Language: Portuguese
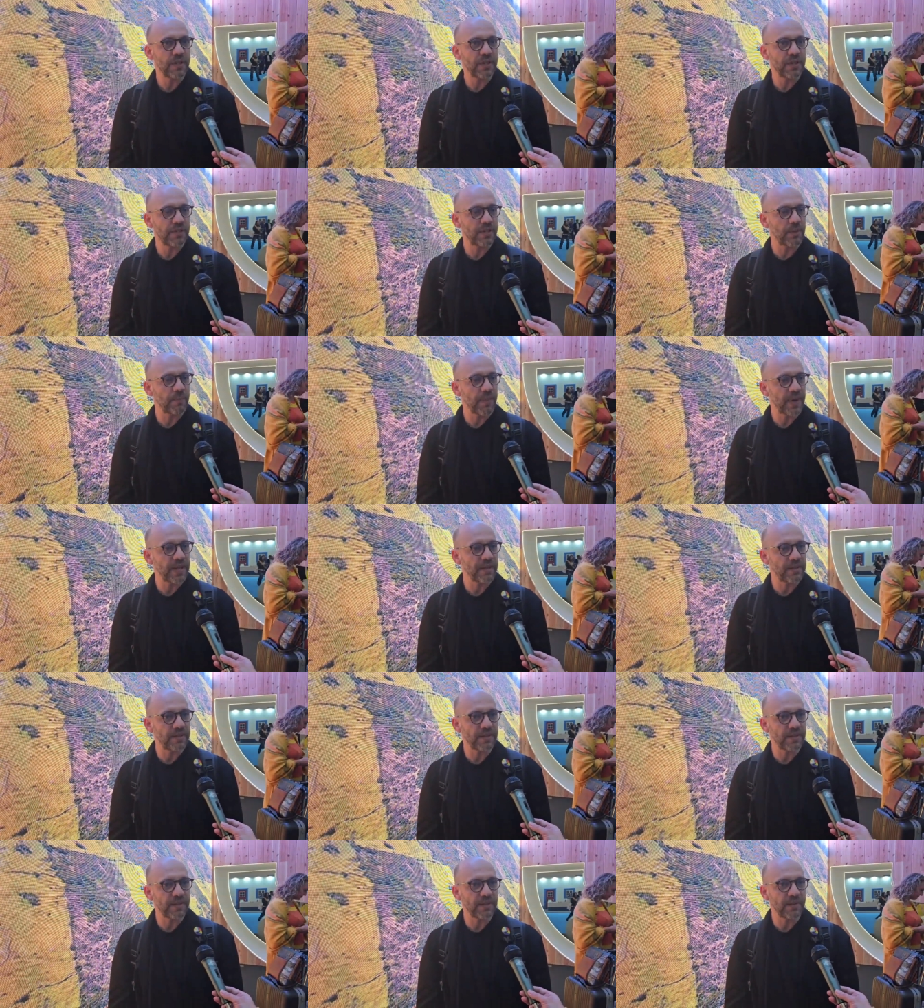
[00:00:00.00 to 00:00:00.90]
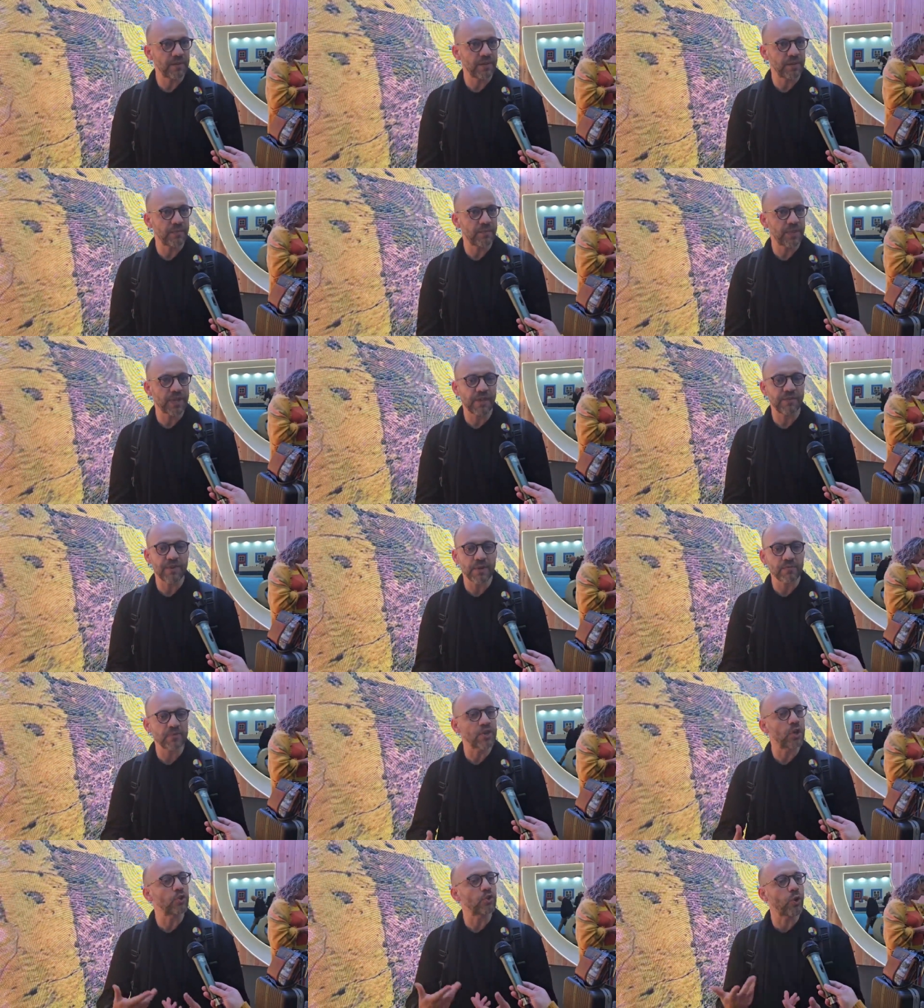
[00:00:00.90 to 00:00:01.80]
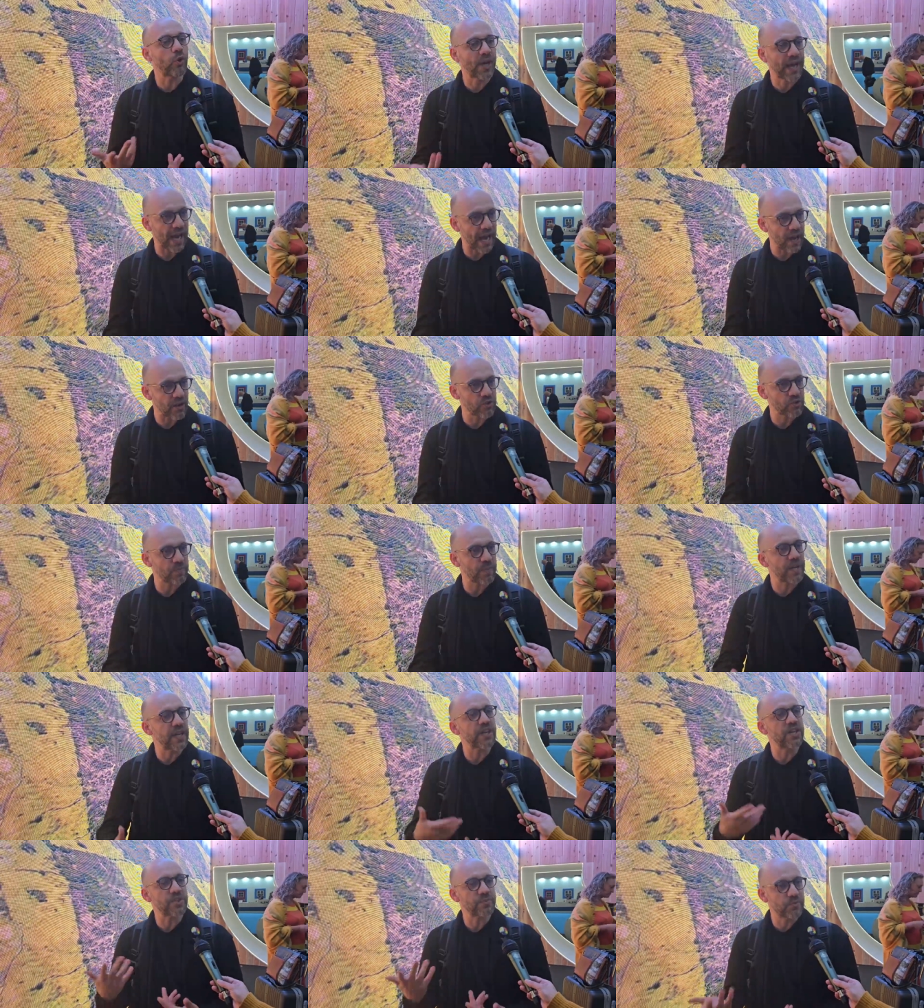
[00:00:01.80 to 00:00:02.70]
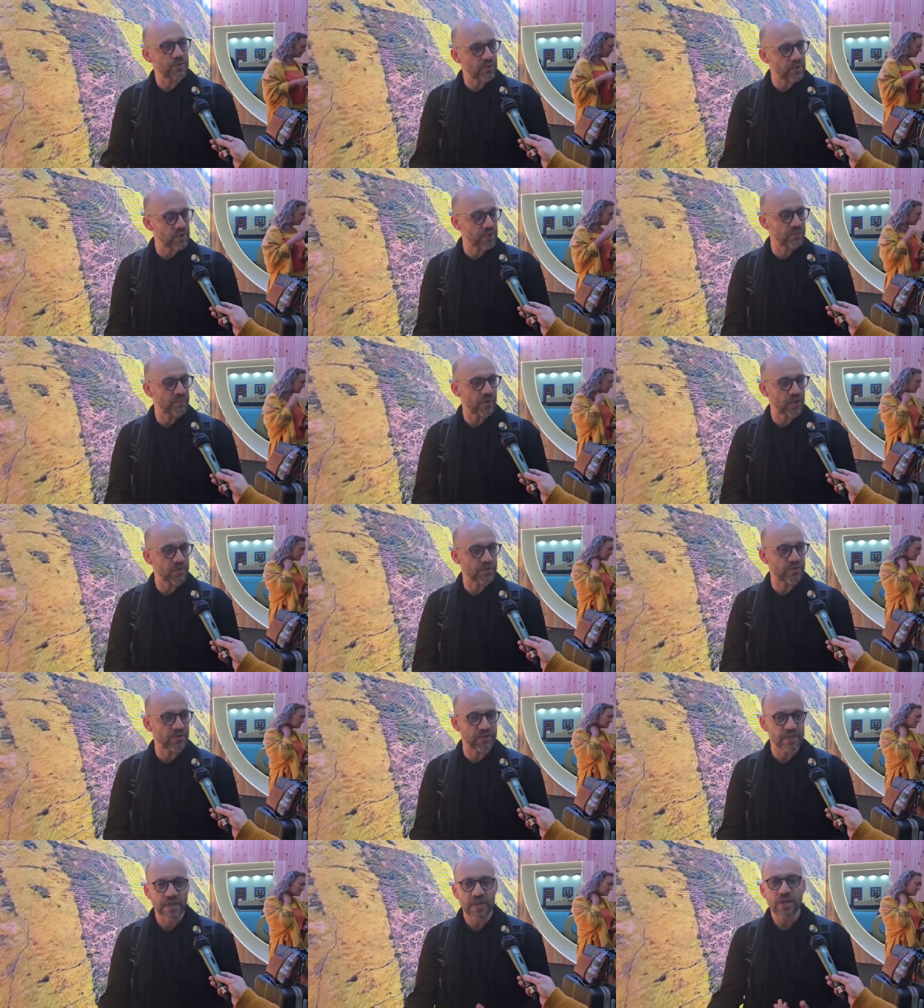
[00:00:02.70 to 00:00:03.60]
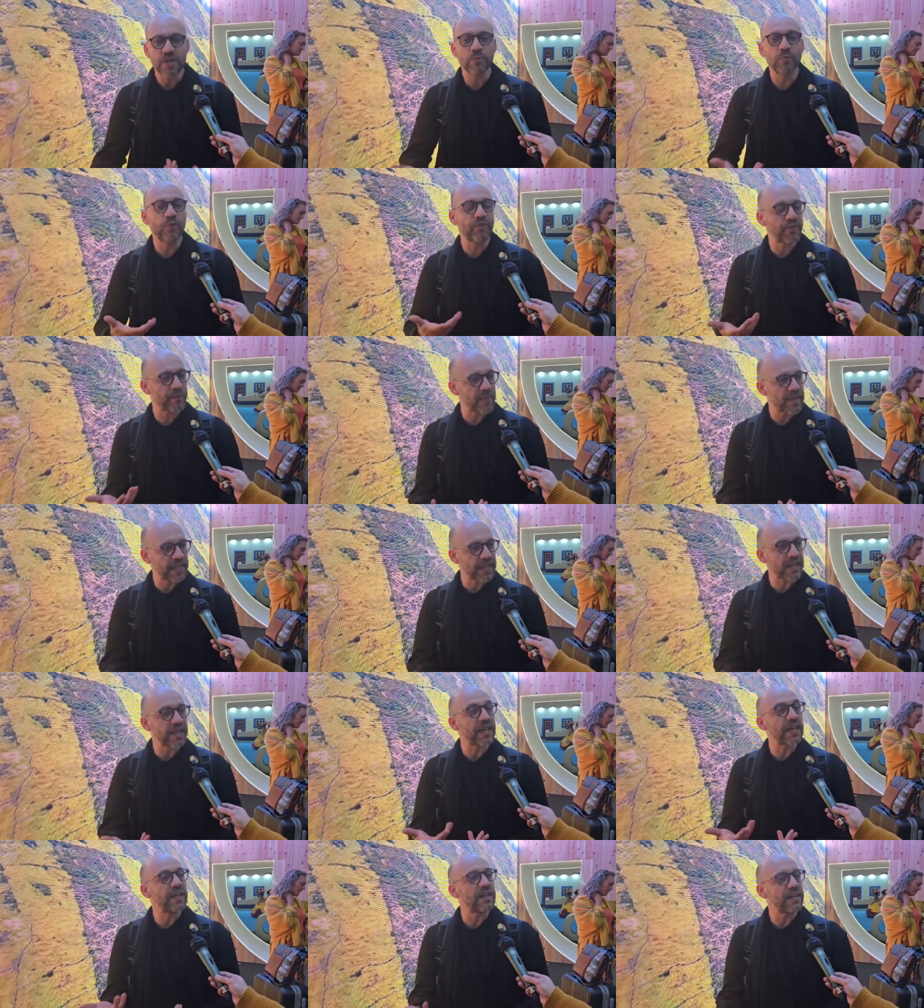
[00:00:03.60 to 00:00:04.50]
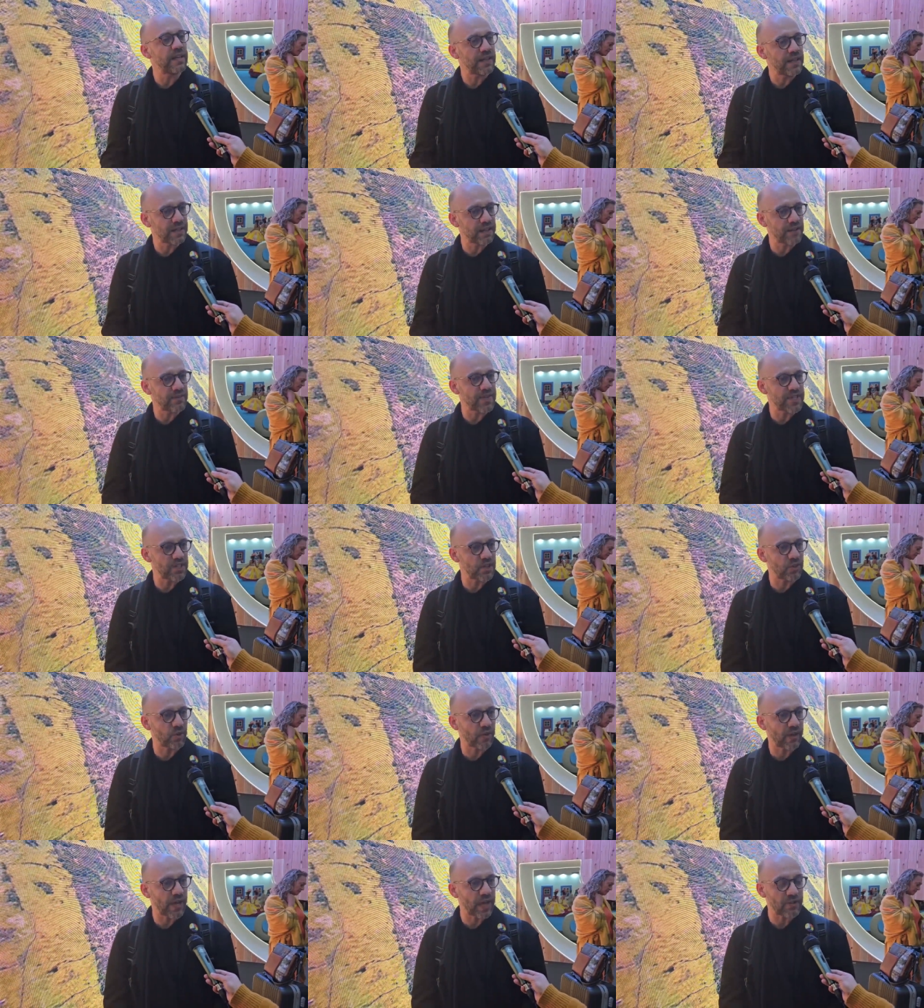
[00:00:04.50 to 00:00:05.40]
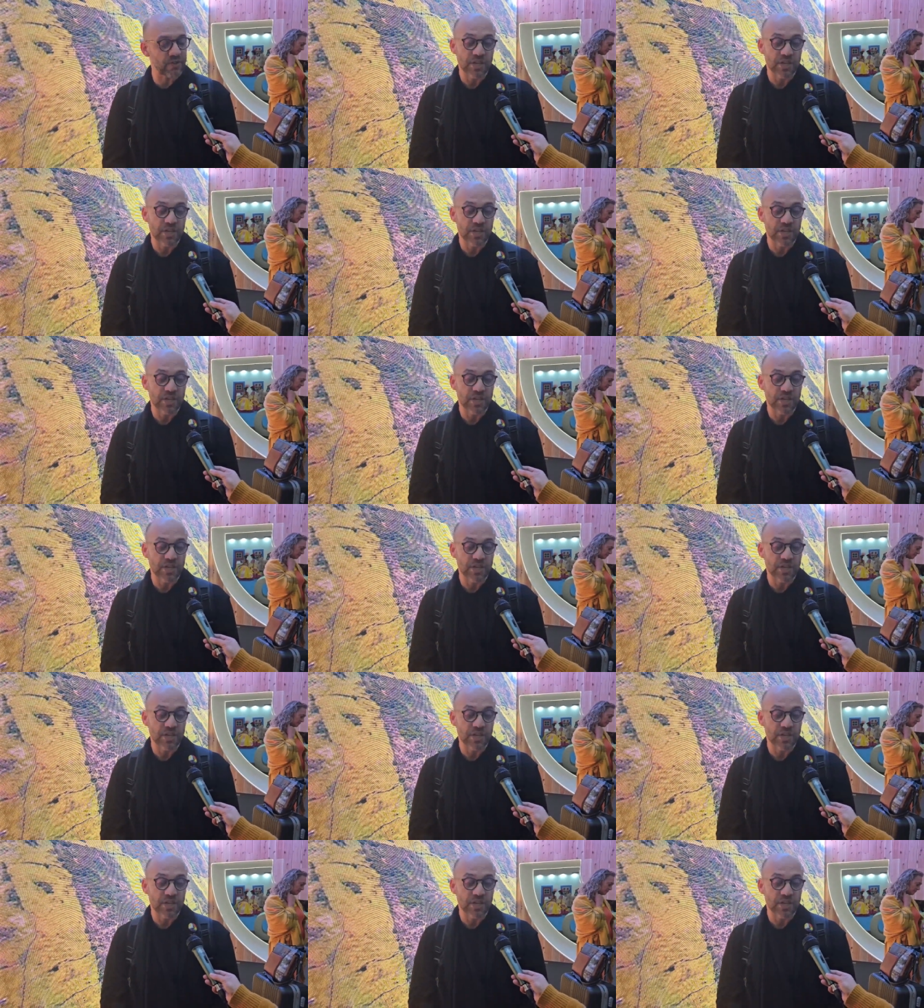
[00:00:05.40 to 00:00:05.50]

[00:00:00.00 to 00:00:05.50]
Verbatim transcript: e também de precavemos autocarros para que as pessoas possam se movimentar na ilha através de autocarros